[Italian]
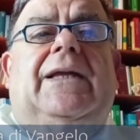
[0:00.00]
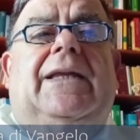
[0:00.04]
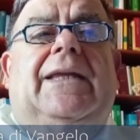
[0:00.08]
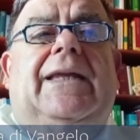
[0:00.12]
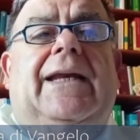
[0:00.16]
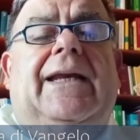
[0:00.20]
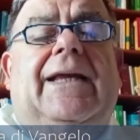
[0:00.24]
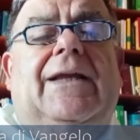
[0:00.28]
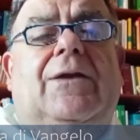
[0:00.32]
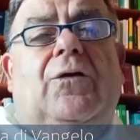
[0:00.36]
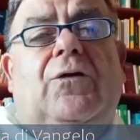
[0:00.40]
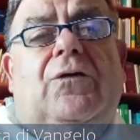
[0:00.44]

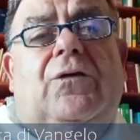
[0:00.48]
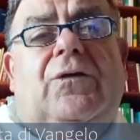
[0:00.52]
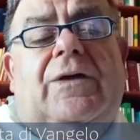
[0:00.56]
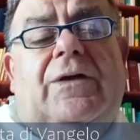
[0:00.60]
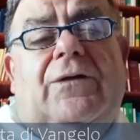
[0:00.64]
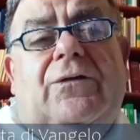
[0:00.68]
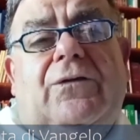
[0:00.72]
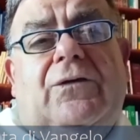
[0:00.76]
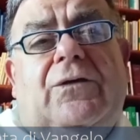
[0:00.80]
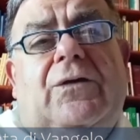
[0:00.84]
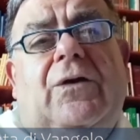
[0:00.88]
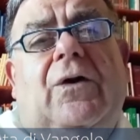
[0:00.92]
nella nostra
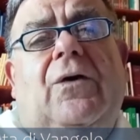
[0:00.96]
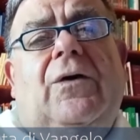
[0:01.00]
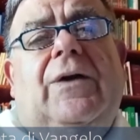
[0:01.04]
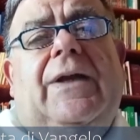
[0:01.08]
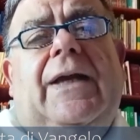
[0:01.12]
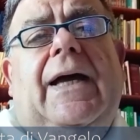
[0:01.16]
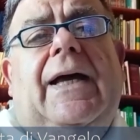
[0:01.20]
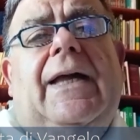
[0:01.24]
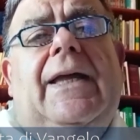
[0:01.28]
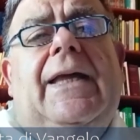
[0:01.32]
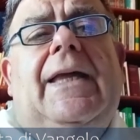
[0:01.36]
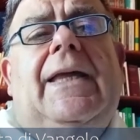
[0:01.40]

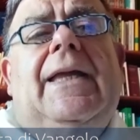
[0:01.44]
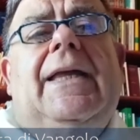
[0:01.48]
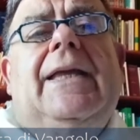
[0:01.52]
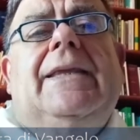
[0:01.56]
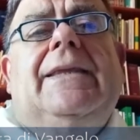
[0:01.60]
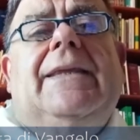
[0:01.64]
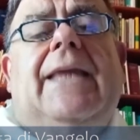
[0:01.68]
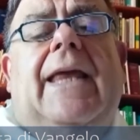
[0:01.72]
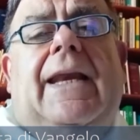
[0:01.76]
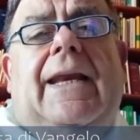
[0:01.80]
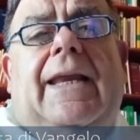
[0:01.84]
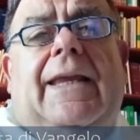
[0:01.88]
storia,
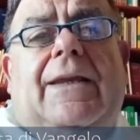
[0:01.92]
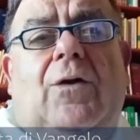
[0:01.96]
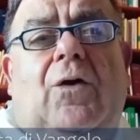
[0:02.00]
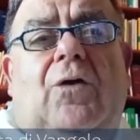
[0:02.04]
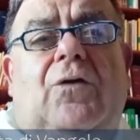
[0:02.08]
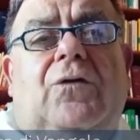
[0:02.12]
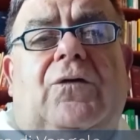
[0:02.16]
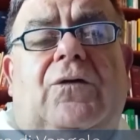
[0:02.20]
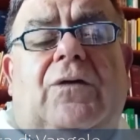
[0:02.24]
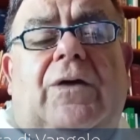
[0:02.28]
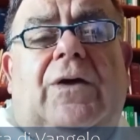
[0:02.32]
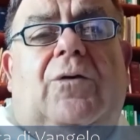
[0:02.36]
nelle
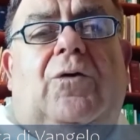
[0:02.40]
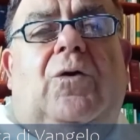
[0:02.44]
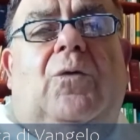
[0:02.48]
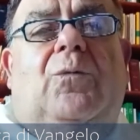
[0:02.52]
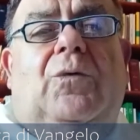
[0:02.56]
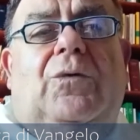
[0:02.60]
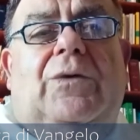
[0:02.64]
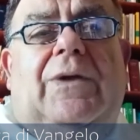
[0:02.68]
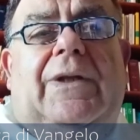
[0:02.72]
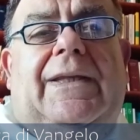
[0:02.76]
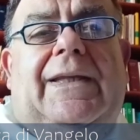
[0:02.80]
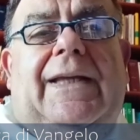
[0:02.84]
nostre
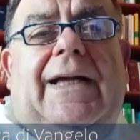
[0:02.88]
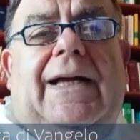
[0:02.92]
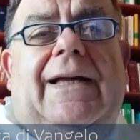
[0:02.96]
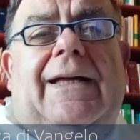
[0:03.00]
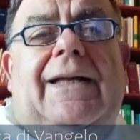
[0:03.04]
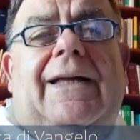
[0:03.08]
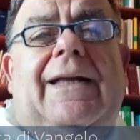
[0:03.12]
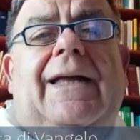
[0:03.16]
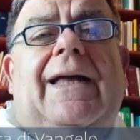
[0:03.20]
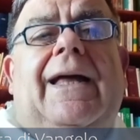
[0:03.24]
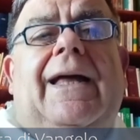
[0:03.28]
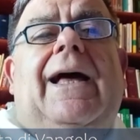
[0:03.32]
comunità.